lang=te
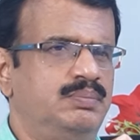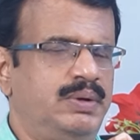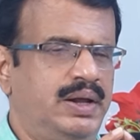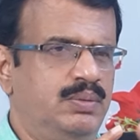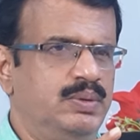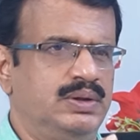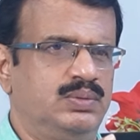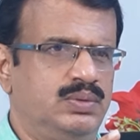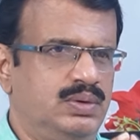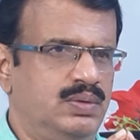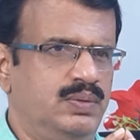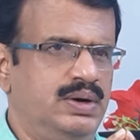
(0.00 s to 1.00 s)
బెయిల్ మీద
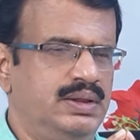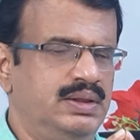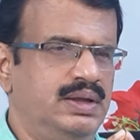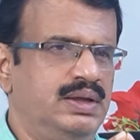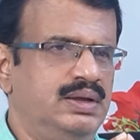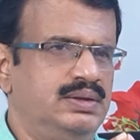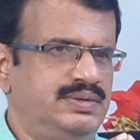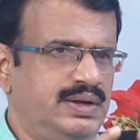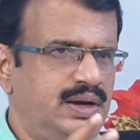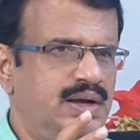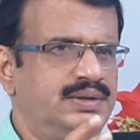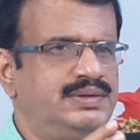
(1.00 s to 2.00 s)
ఉండడం అనేది
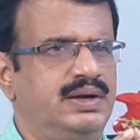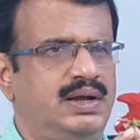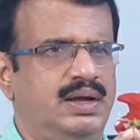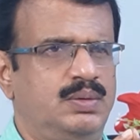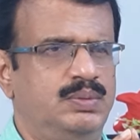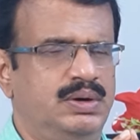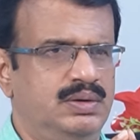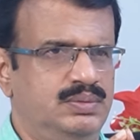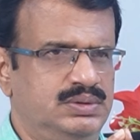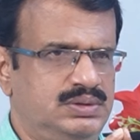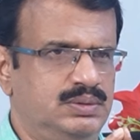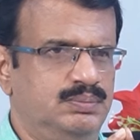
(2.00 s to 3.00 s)
చాలా ఆశ్చర్యకరమైన
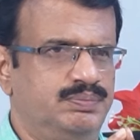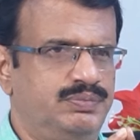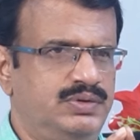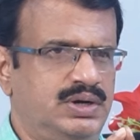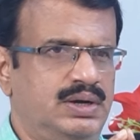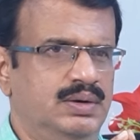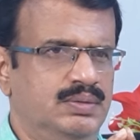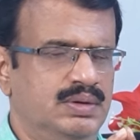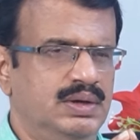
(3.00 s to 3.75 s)
విషయం జగన్